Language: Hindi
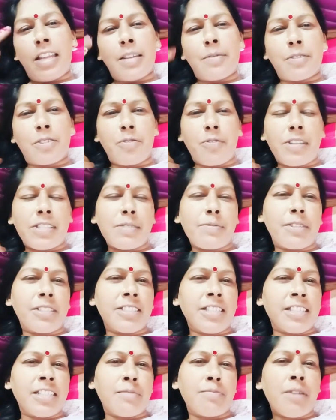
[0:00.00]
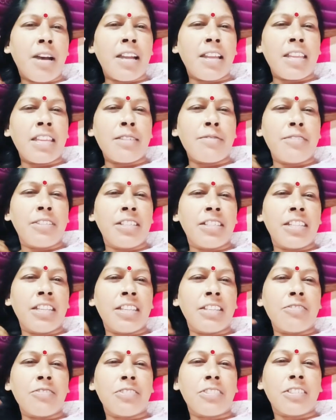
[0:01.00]
मैंने ज़्यादा मांगी भी नहीं थी कुछ
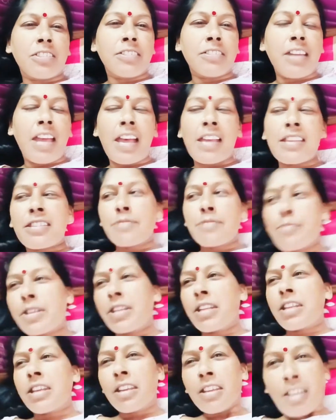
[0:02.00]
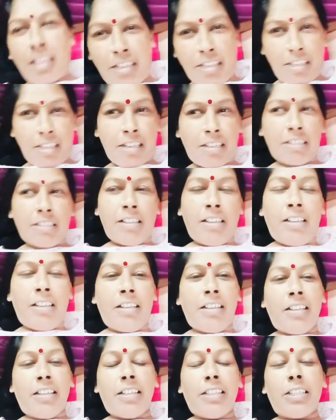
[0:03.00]
ऐसी मेरी
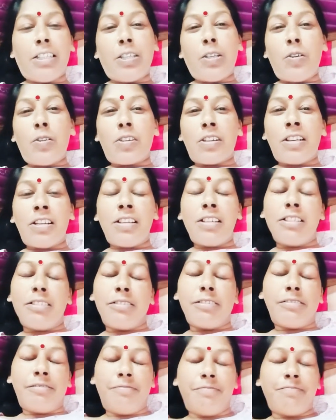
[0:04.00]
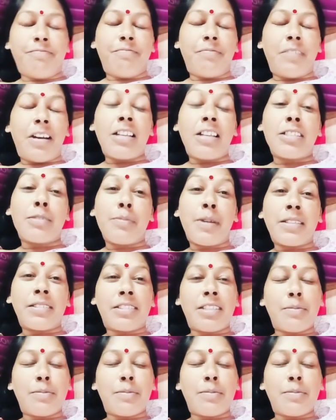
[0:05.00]
लोग आजमाते बहुत हैं